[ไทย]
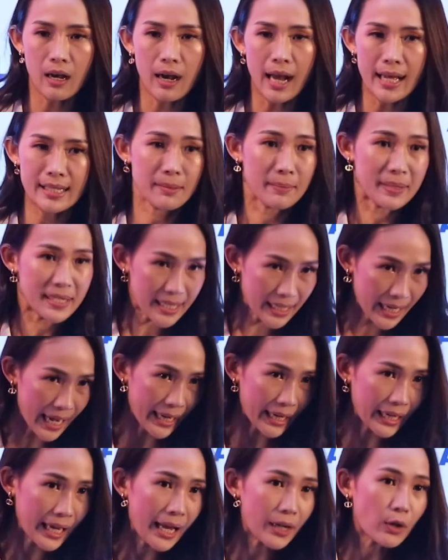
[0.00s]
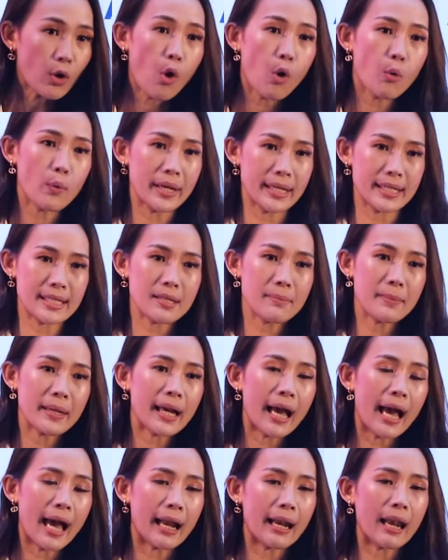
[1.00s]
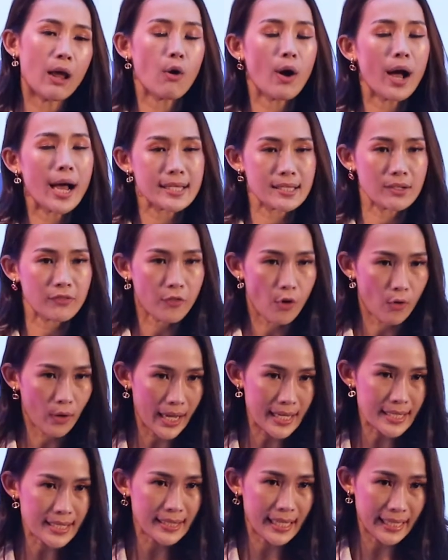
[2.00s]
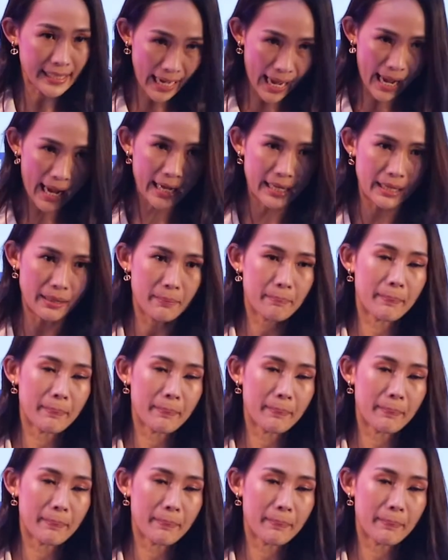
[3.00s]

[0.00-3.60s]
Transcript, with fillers: อาจจะมีสถานการณ์โควิดใช่ไหมคะเราก็อาจจะโฟกัสในไทย